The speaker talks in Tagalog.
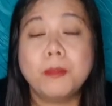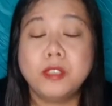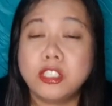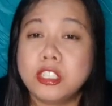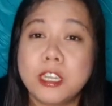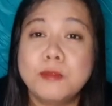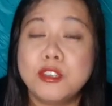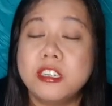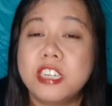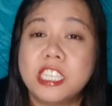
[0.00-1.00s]
Describe ko
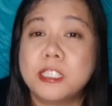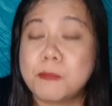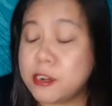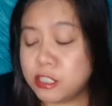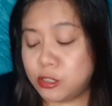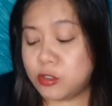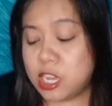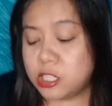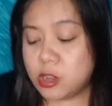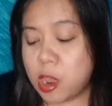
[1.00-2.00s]
yung lasa para sa inyo
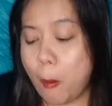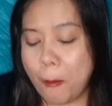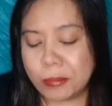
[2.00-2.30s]
guys, okay?